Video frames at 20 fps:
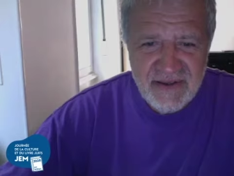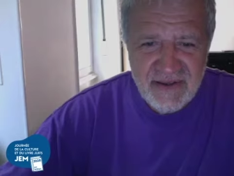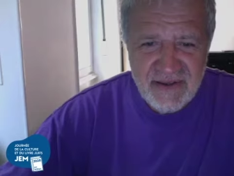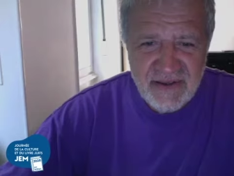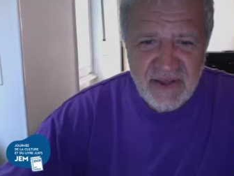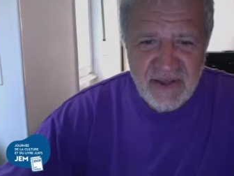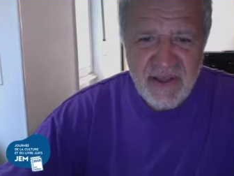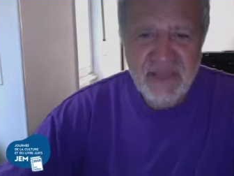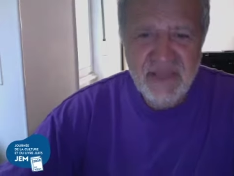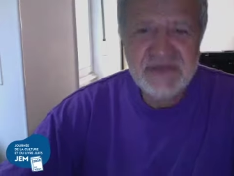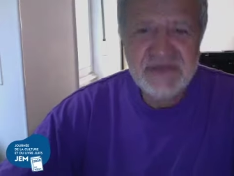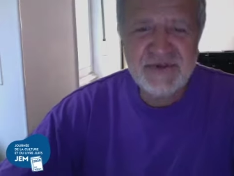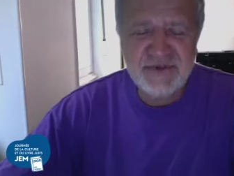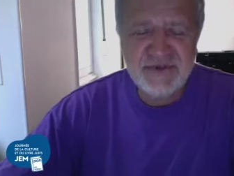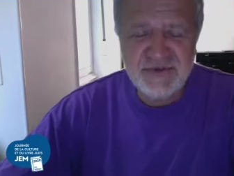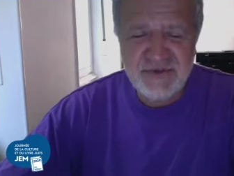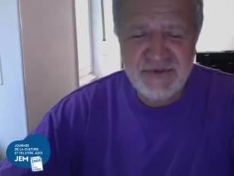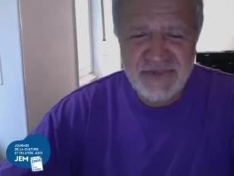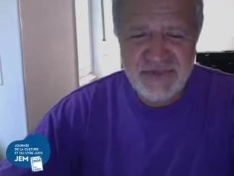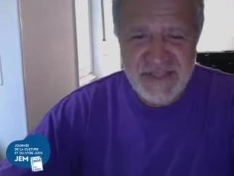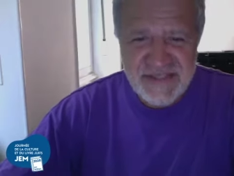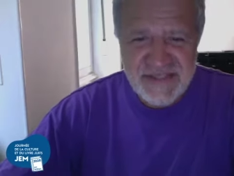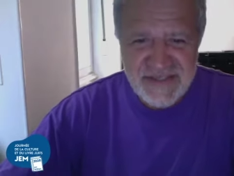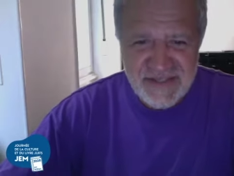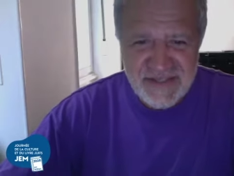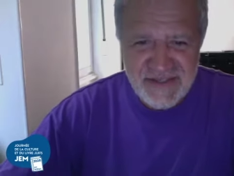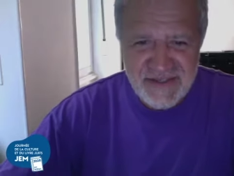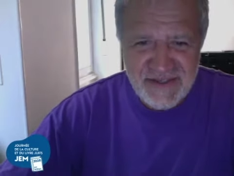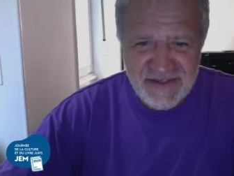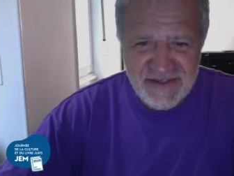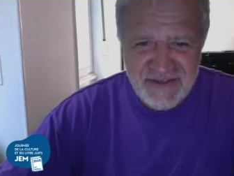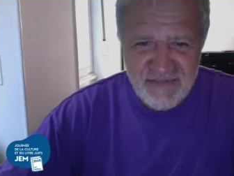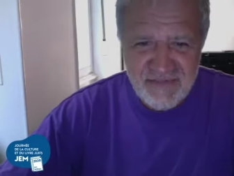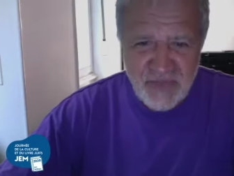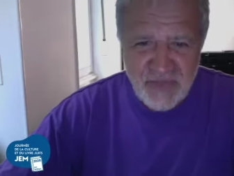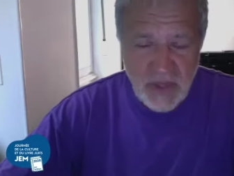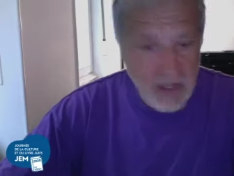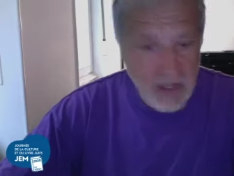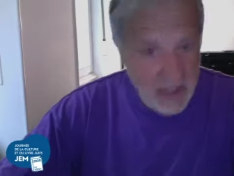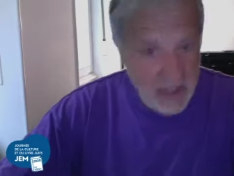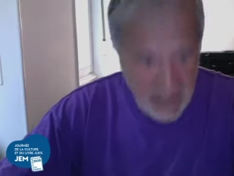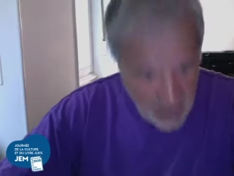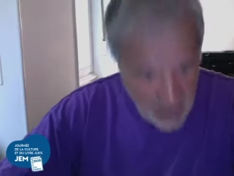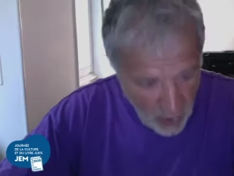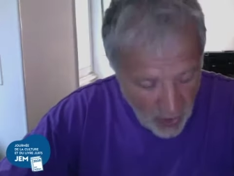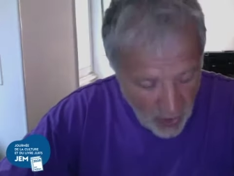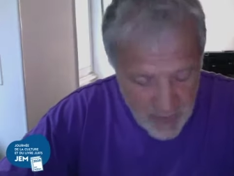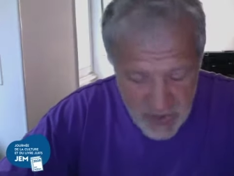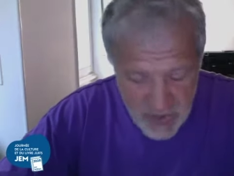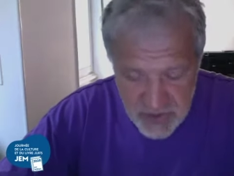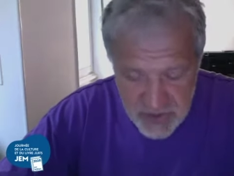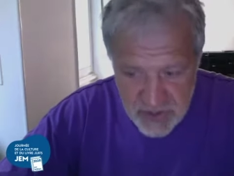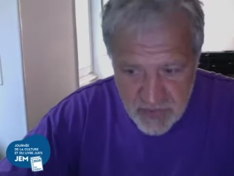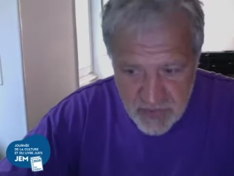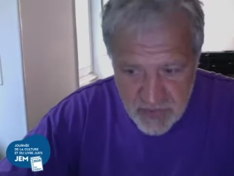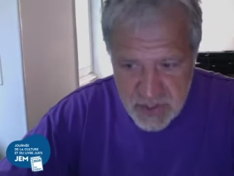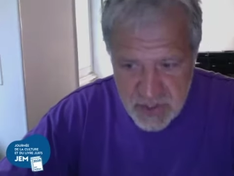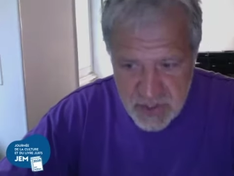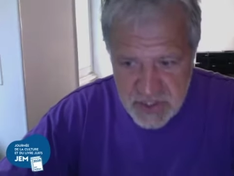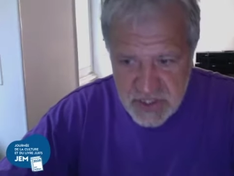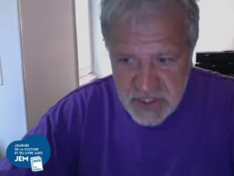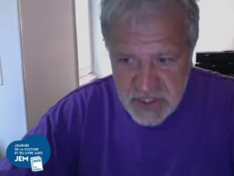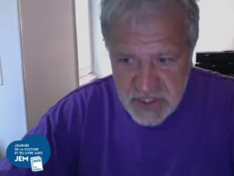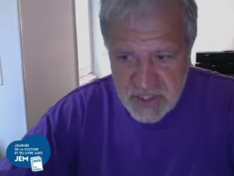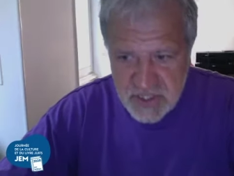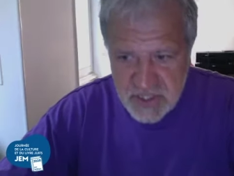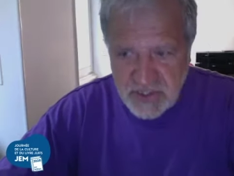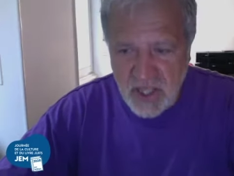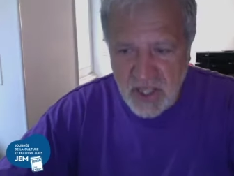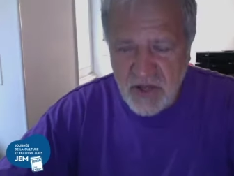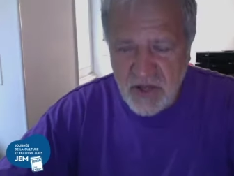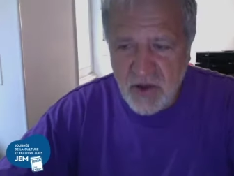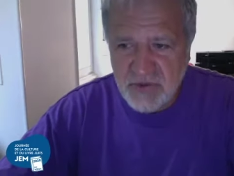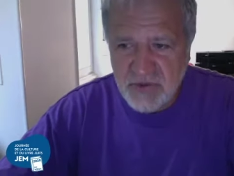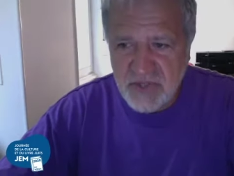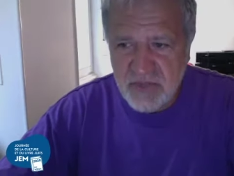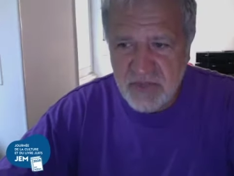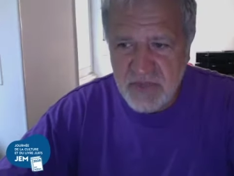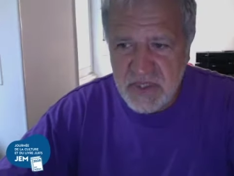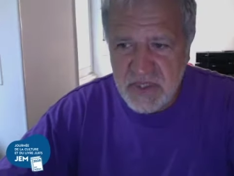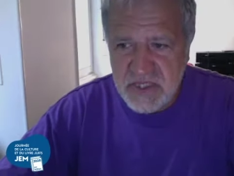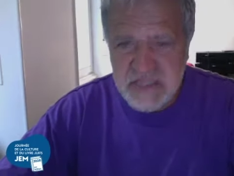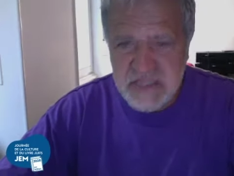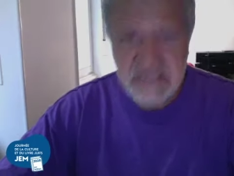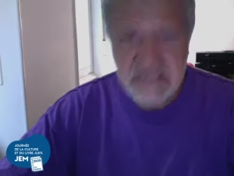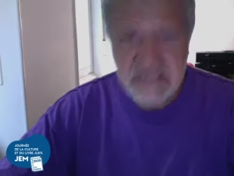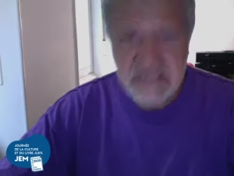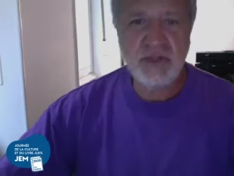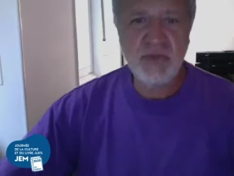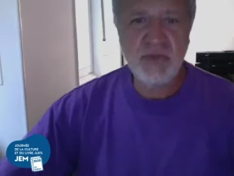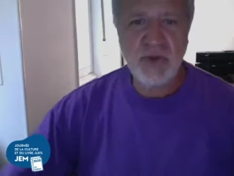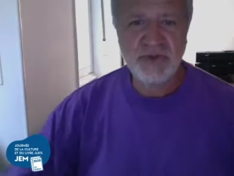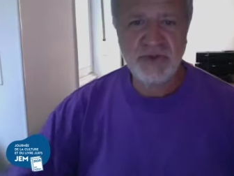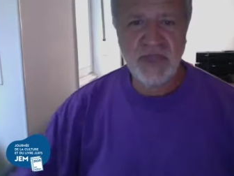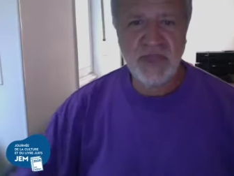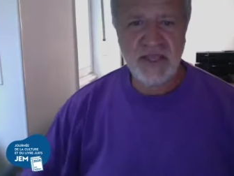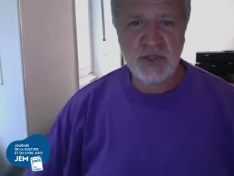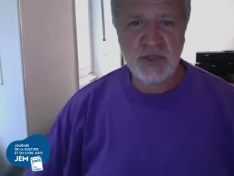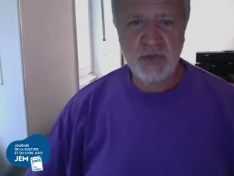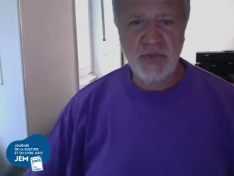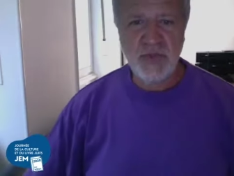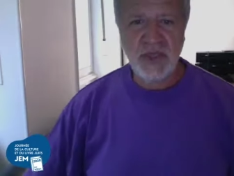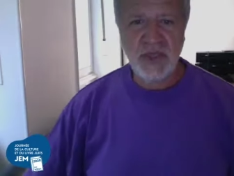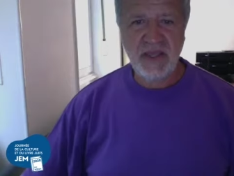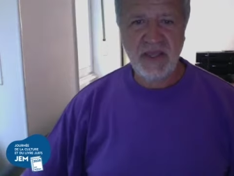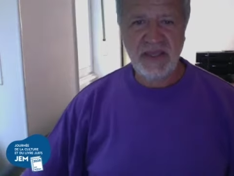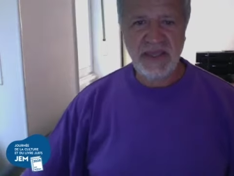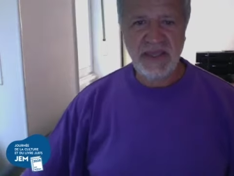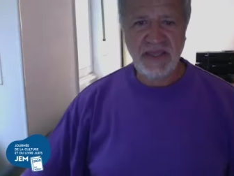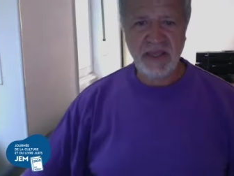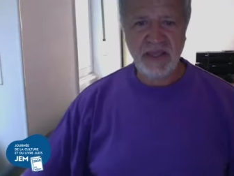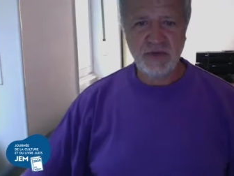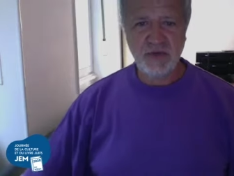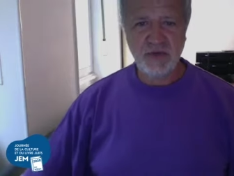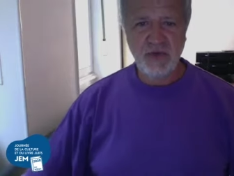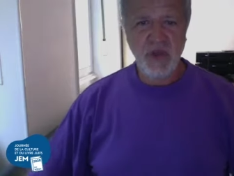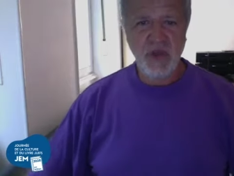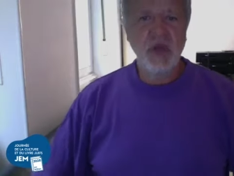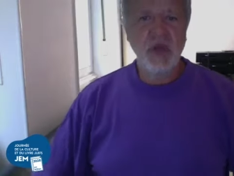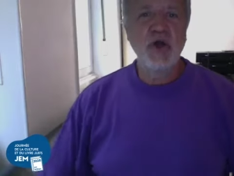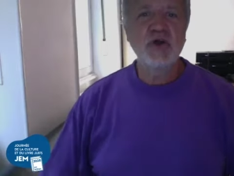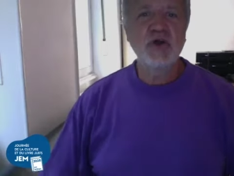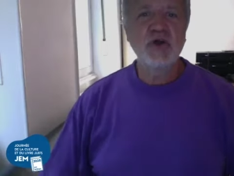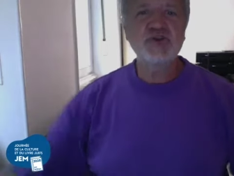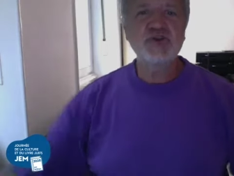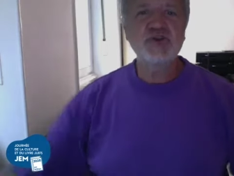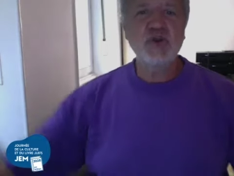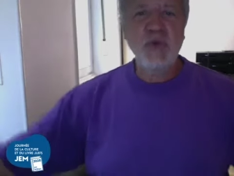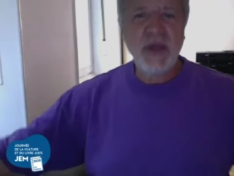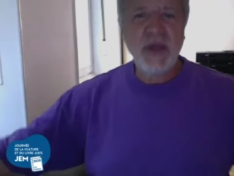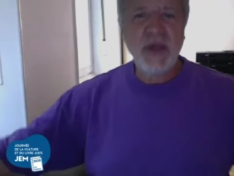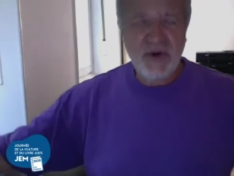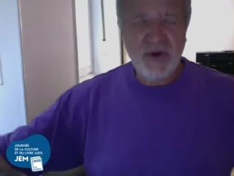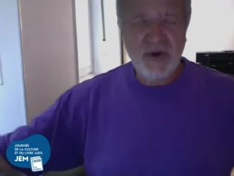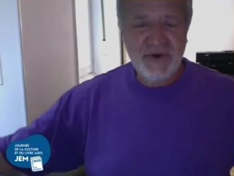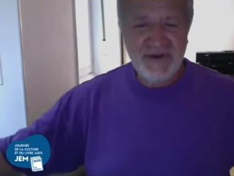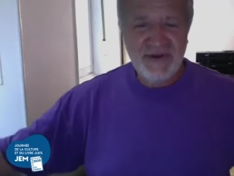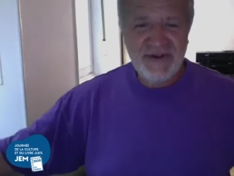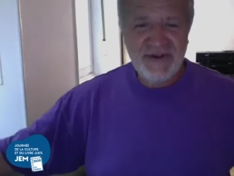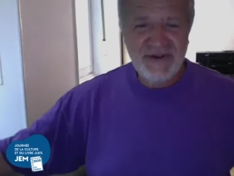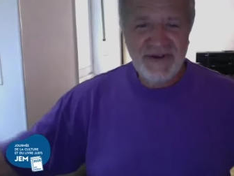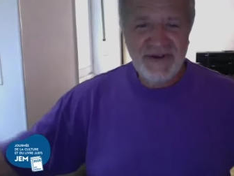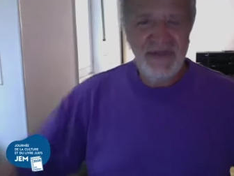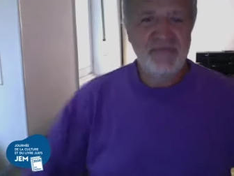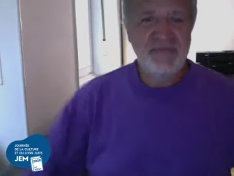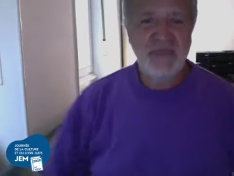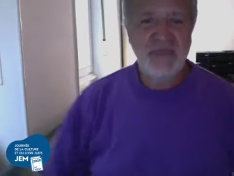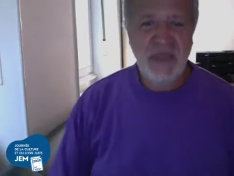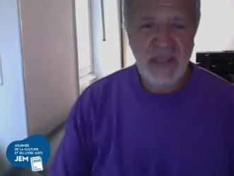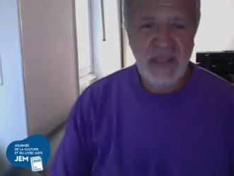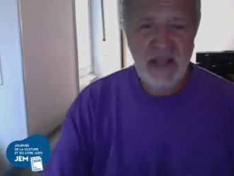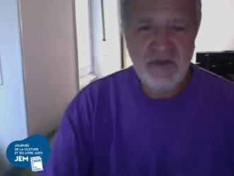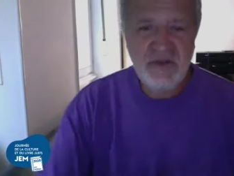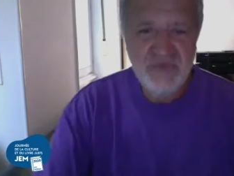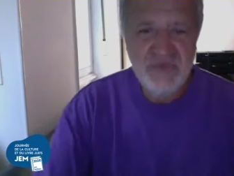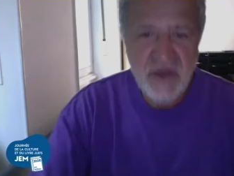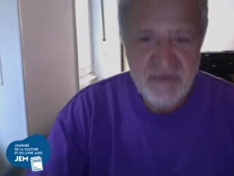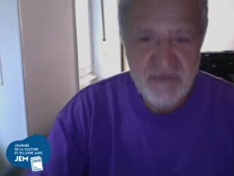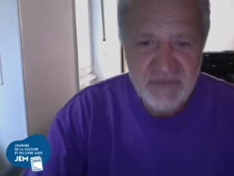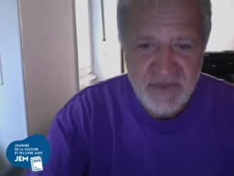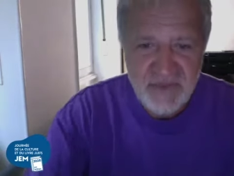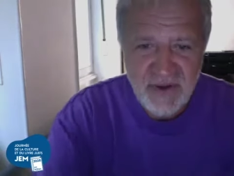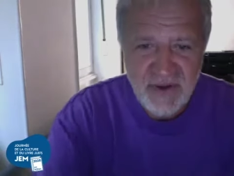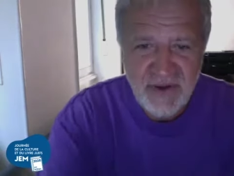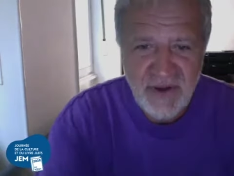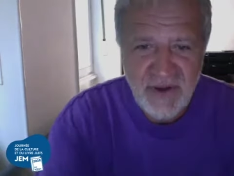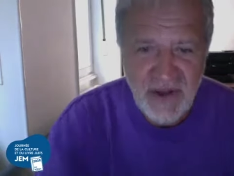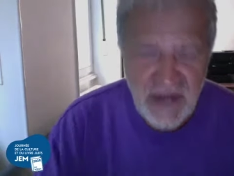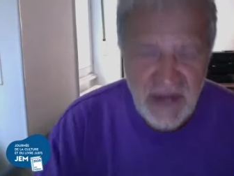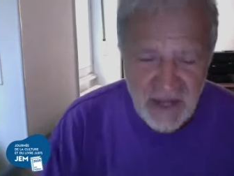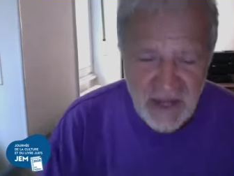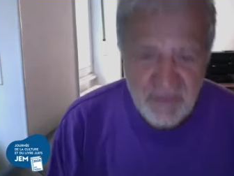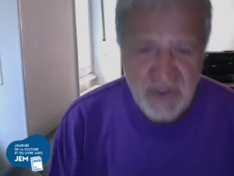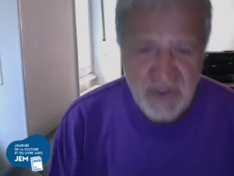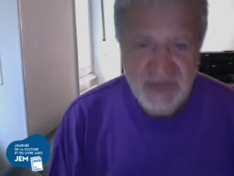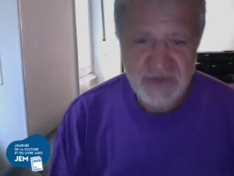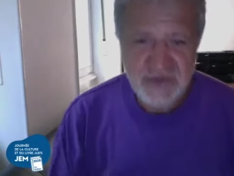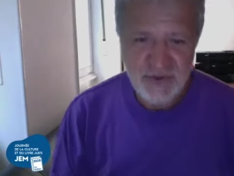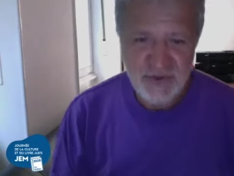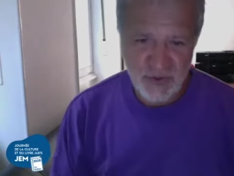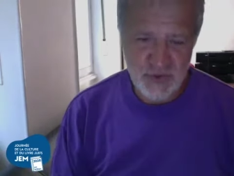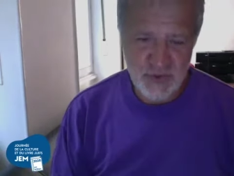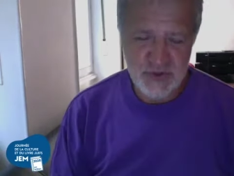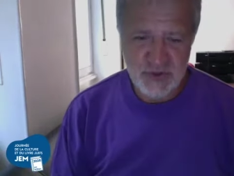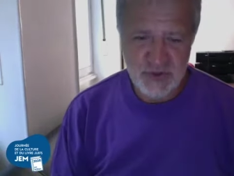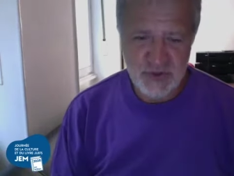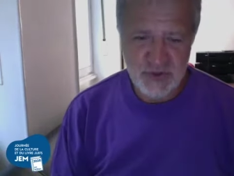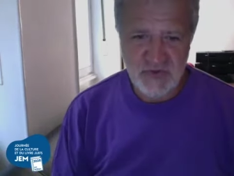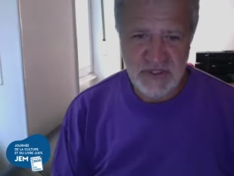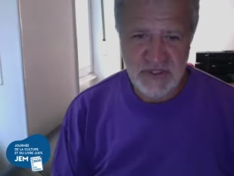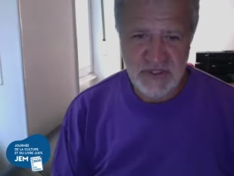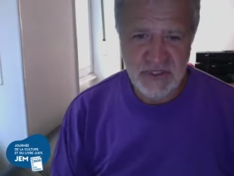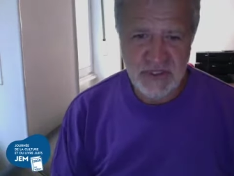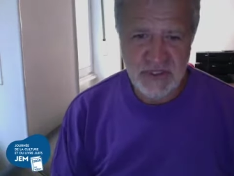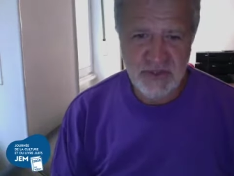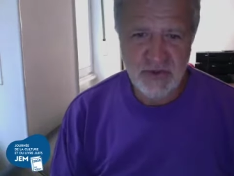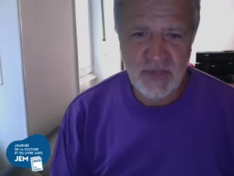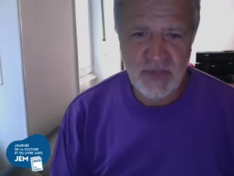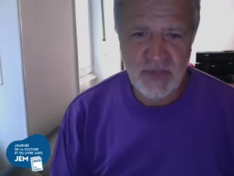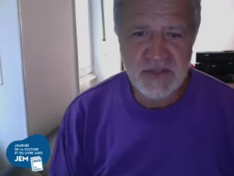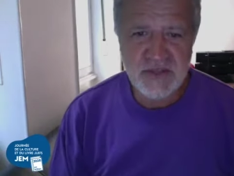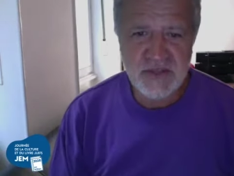Qu'est-ce que tu décides Et le rabbin dit, ben, si c'est un grand ami et s'il demande à récupérer les cadeaux, je lui rends. Et la femme l'amène au chevet des deux garçons